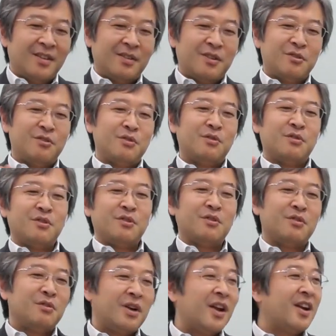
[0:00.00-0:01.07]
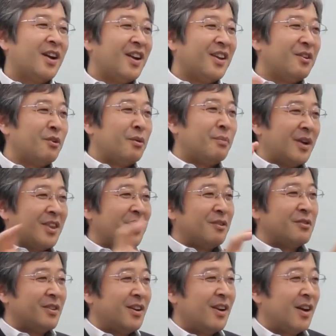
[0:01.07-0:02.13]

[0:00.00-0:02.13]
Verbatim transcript: 就職するときしょうがないからいろいろ回ってるうちに